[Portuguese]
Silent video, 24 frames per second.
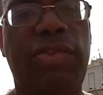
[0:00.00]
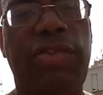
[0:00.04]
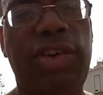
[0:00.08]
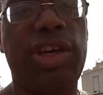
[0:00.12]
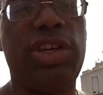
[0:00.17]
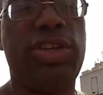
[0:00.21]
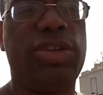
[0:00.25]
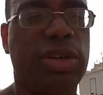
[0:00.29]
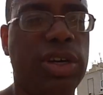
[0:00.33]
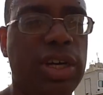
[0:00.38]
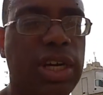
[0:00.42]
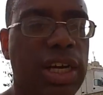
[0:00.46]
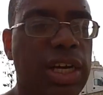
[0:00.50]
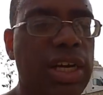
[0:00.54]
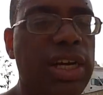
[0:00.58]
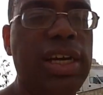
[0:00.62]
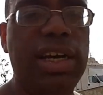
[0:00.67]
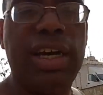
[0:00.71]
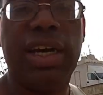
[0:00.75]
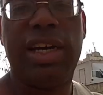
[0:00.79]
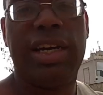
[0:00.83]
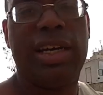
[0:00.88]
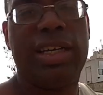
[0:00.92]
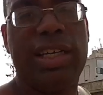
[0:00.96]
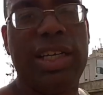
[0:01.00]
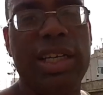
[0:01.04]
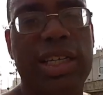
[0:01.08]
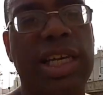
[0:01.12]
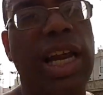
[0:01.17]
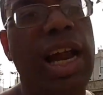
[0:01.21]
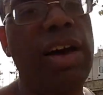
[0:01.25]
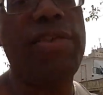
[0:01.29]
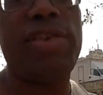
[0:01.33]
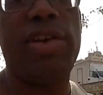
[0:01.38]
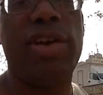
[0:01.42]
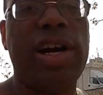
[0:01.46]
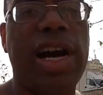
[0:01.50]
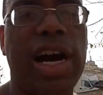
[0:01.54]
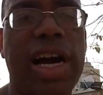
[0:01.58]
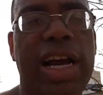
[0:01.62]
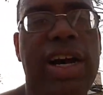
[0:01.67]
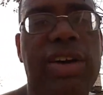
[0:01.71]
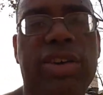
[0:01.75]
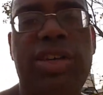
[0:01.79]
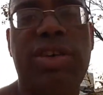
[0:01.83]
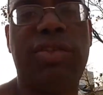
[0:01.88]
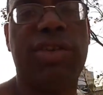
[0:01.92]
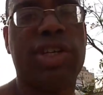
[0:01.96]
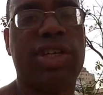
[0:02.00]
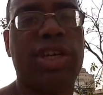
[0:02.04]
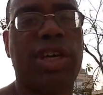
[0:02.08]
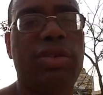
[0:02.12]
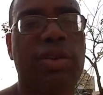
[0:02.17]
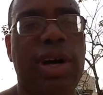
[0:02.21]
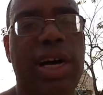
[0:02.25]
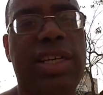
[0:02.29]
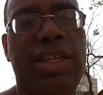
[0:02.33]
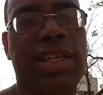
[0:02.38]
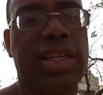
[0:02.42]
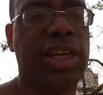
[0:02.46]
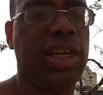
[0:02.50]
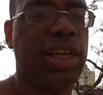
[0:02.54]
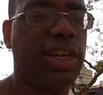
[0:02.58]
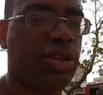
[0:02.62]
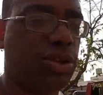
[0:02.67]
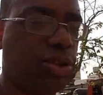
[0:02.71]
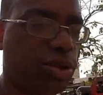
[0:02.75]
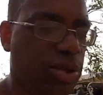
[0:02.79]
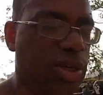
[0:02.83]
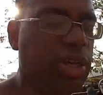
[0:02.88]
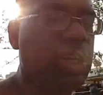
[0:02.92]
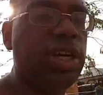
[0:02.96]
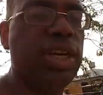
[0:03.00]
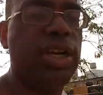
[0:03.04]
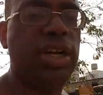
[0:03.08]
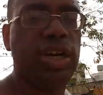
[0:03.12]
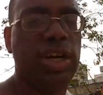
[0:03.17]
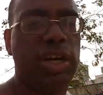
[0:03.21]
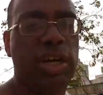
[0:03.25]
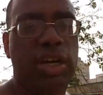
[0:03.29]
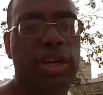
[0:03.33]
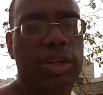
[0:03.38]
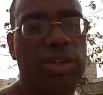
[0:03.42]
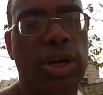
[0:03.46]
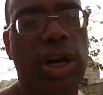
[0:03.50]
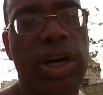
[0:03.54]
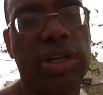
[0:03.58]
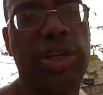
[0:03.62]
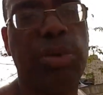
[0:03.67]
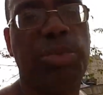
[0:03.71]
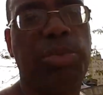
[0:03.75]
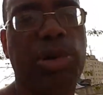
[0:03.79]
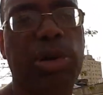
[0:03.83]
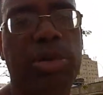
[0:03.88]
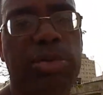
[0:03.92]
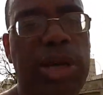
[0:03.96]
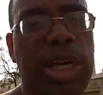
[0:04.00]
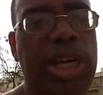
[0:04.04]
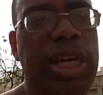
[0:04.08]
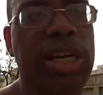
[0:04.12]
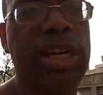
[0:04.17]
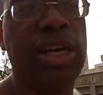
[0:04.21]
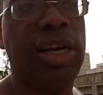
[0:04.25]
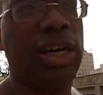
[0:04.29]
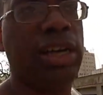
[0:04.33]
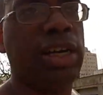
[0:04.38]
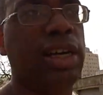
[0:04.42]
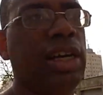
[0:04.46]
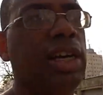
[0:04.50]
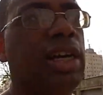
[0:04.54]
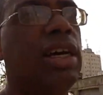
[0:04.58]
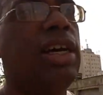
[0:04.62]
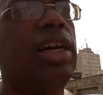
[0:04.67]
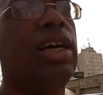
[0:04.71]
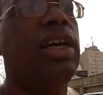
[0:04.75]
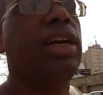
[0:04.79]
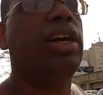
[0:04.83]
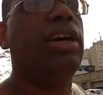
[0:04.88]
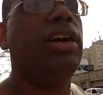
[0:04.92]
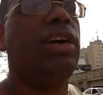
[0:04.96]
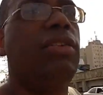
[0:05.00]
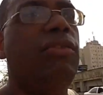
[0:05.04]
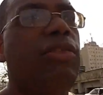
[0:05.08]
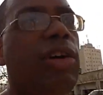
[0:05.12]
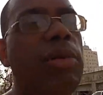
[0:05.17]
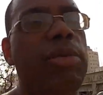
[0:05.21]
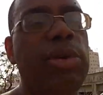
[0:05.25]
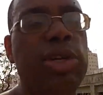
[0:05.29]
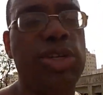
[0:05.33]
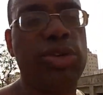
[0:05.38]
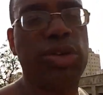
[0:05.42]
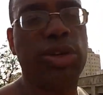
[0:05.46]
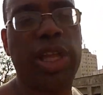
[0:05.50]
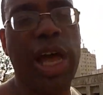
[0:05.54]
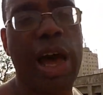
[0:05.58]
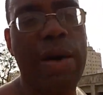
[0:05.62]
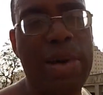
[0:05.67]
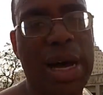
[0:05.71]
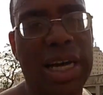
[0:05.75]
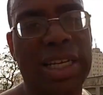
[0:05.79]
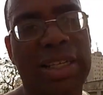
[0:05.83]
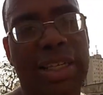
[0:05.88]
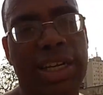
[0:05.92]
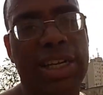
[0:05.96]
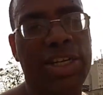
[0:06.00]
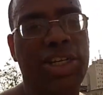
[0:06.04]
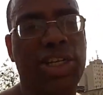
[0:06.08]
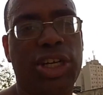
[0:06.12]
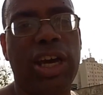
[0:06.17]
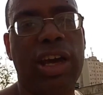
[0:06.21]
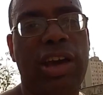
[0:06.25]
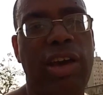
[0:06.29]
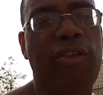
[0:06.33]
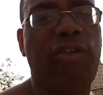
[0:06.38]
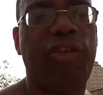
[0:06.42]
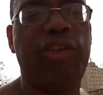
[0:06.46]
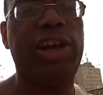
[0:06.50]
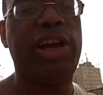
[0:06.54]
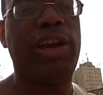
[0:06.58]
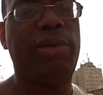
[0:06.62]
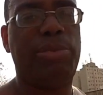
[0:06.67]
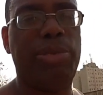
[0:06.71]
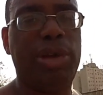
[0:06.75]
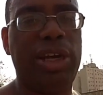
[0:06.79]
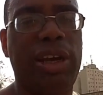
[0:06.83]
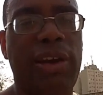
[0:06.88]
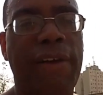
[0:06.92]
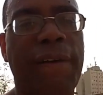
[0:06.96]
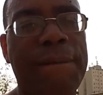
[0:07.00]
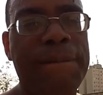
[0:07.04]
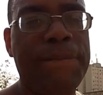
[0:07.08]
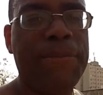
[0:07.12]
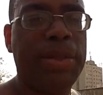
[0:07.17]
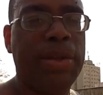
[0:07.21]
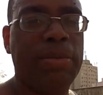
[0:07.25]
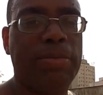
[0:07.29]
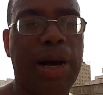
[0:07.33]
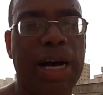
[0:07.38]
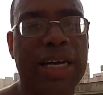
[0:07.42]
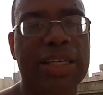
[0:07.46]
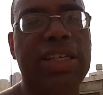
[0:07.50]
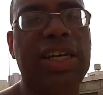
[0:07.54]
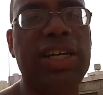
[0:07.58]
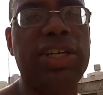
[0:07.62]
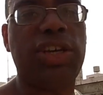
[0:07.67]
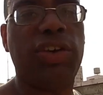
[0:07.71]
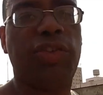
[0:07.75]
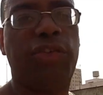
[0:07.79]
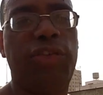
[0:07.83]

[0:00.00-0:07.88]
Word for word: vídeo. Se inscreve no canal se você não é inscrito. Torce por mim. Vamos estudar bastante kickflip, bastante